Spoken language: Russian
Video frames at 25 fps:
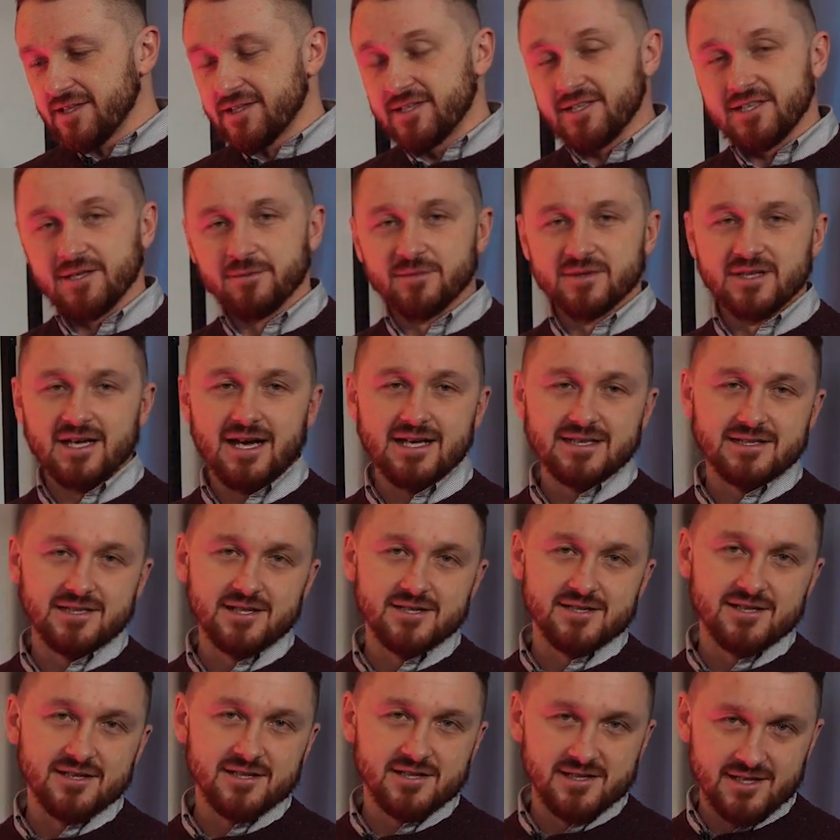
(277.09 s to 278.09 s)

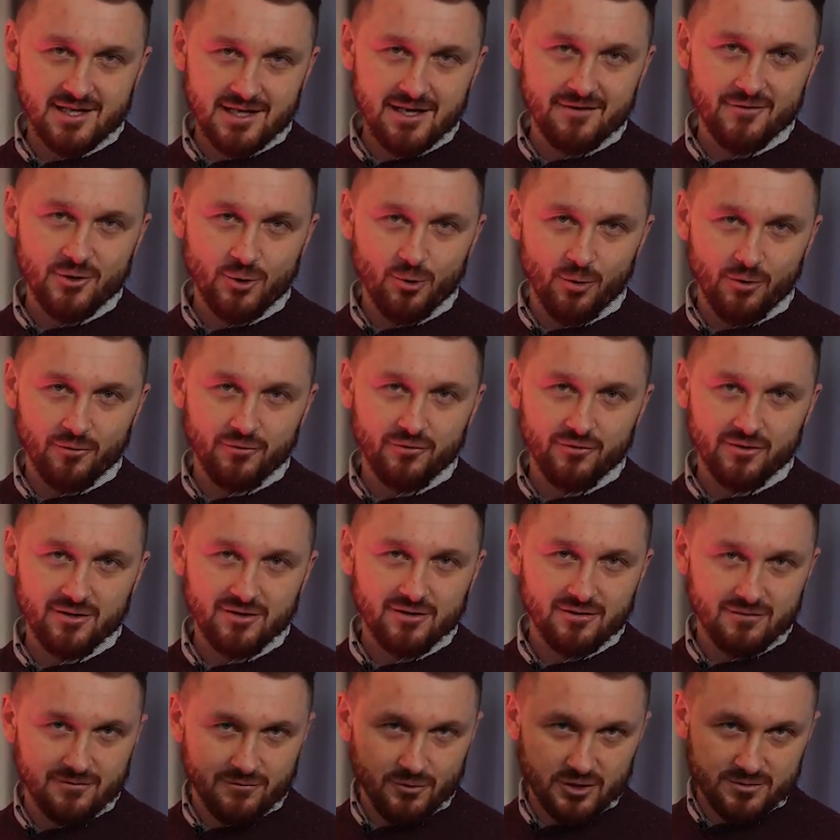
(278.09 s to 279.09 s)
17 снеговиков.
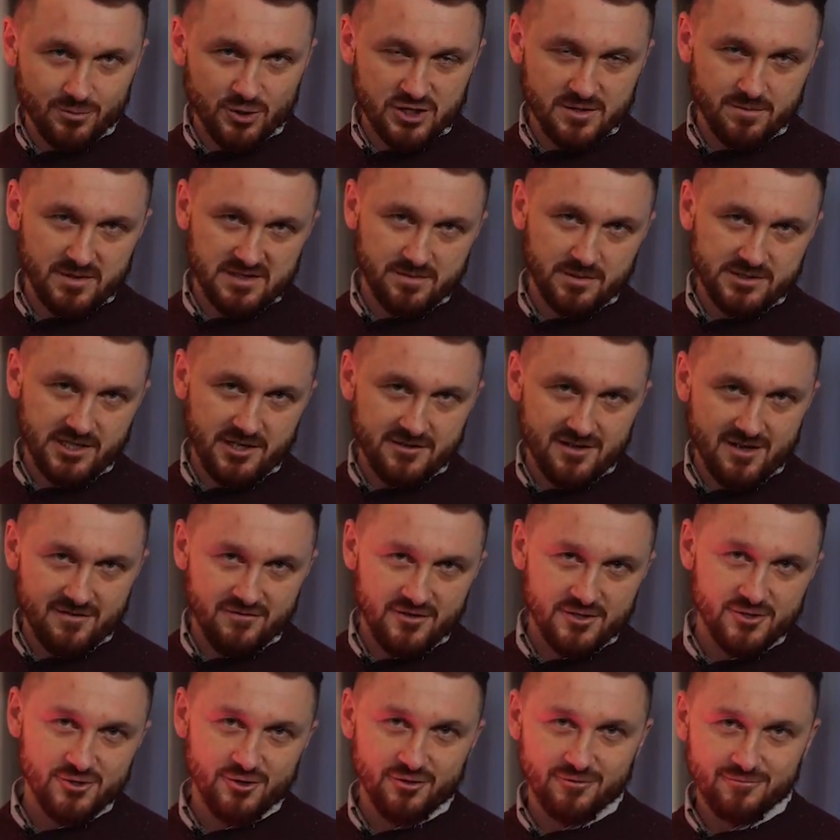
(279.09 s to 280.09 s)
Э, вот можно посмотреть на
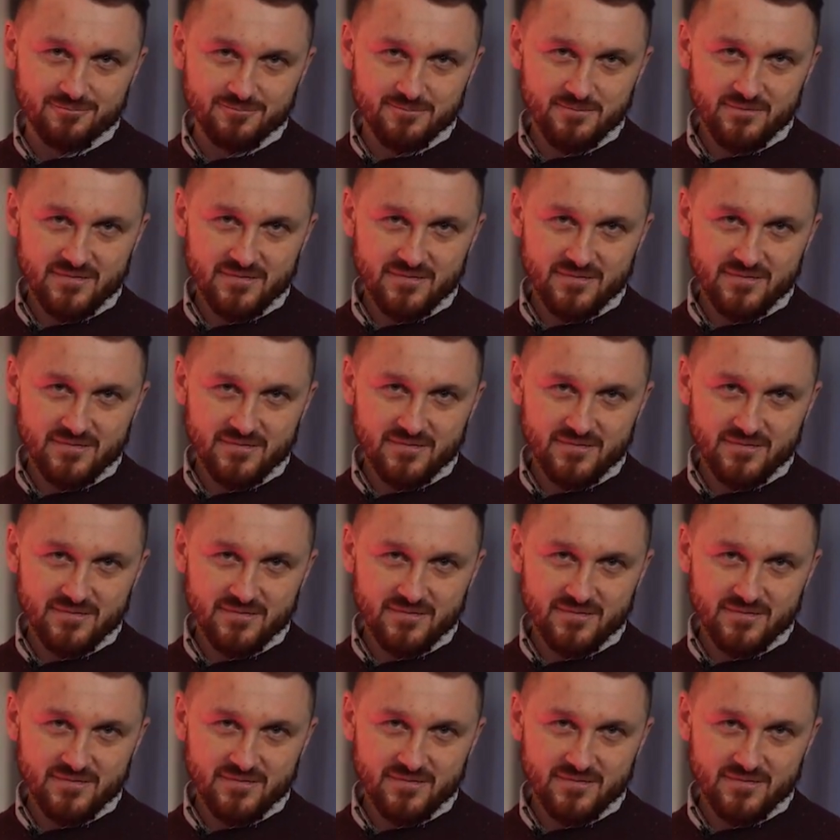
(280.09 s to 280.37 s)
видео.